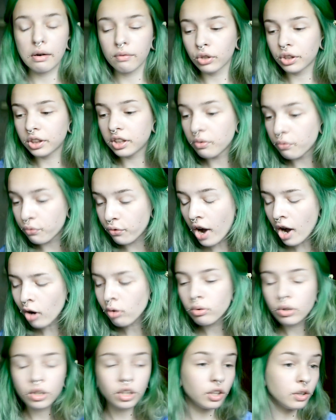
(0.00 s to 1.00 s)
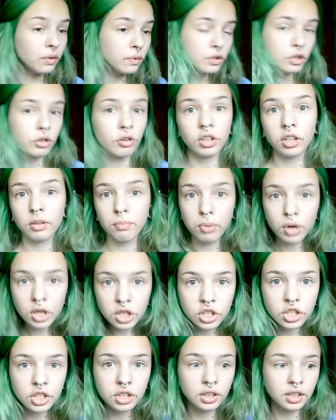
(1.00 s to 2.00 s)
Вот ты в ахуе и все, и
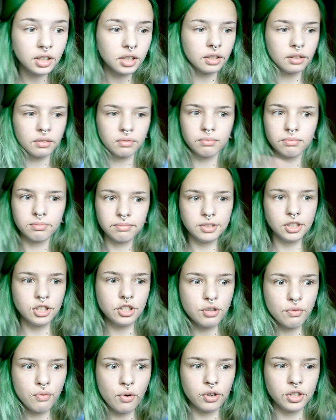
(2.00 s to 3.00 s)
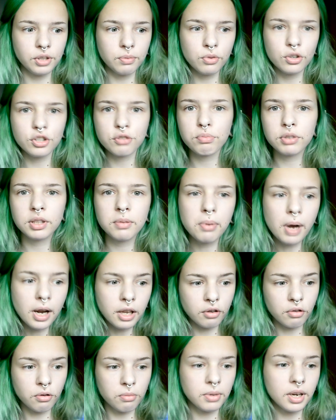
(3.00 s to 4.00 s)
больше ты ничего не можешь
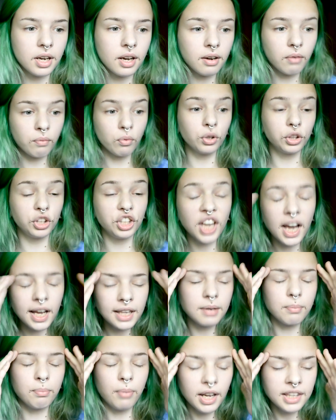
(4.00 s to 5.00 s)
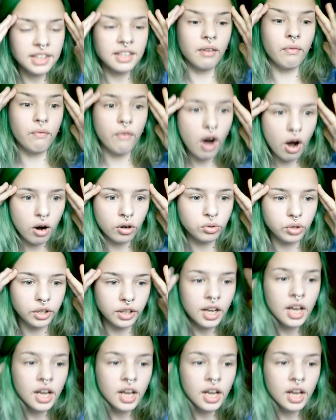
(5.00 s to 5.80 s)
подобрать, кроме как вот я ебать, я в ахуе.